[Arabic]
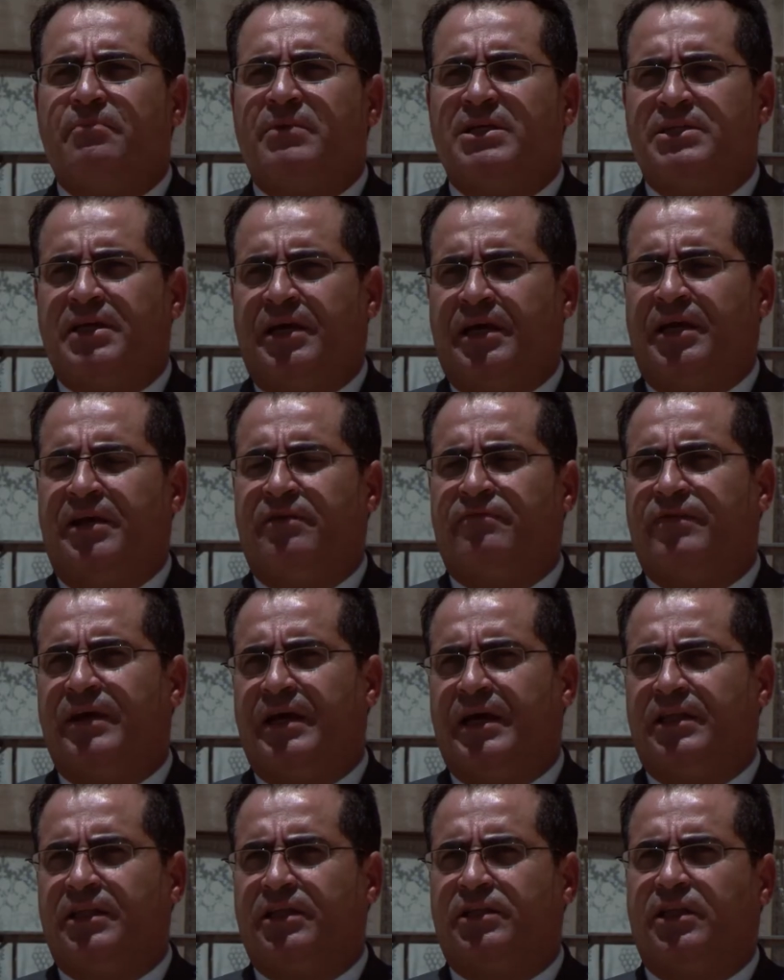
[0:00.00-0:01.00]
مسارين في
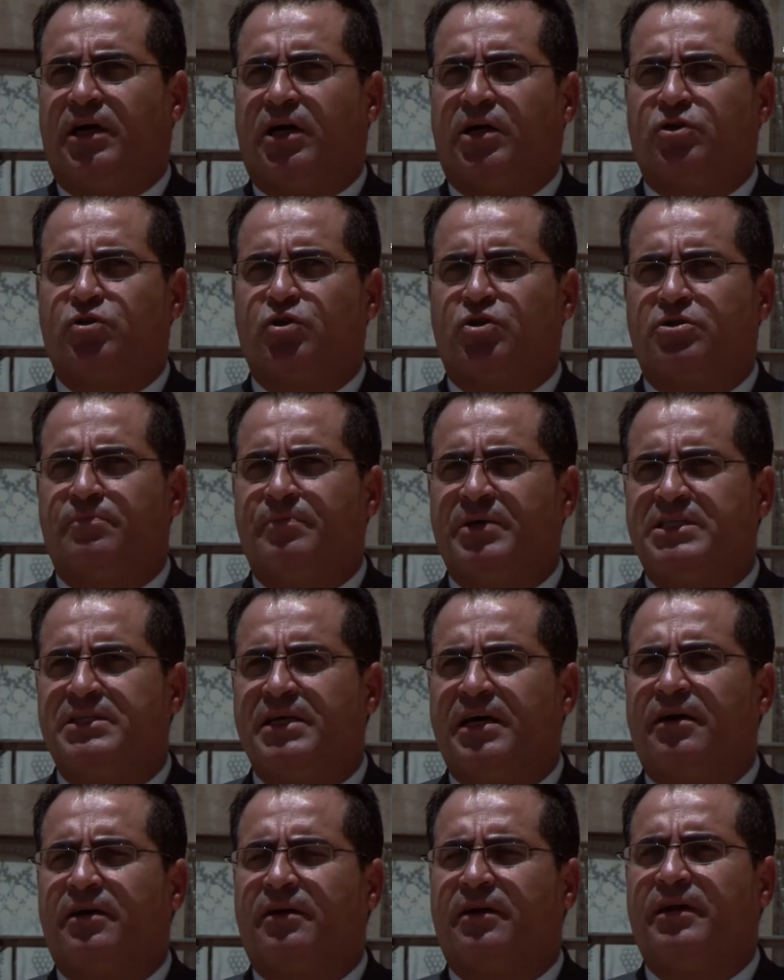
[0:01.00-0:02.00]
هذا التخصص
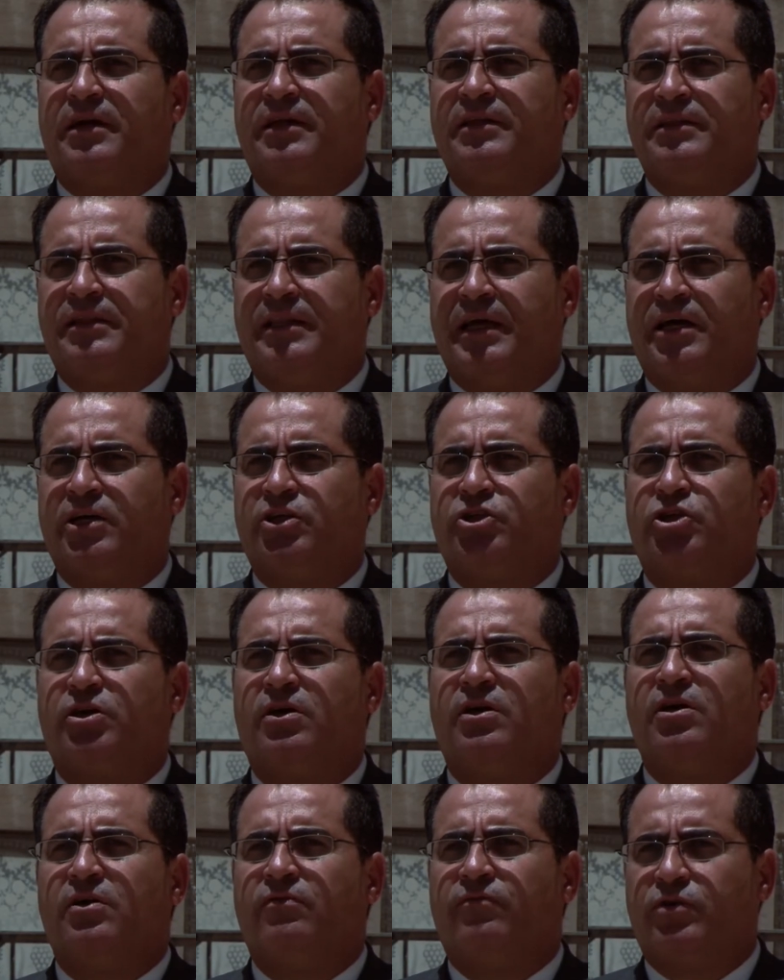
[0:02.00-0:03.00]
مسار إنتاج
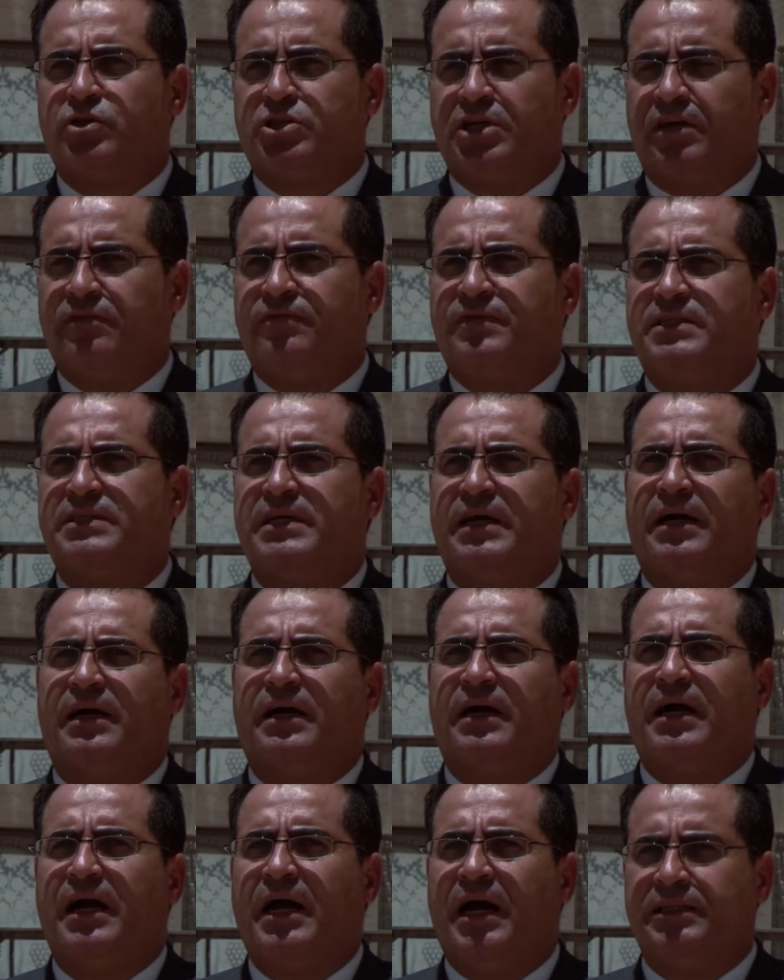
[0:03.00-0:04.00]
فسيفساء
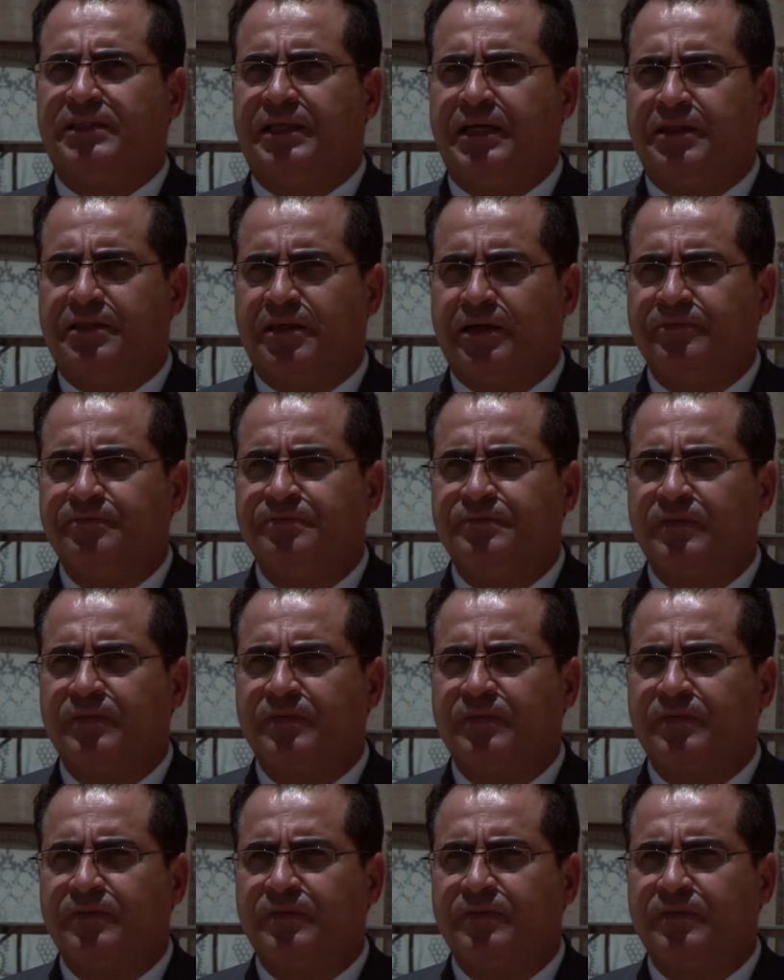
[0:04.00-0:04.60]
حديثة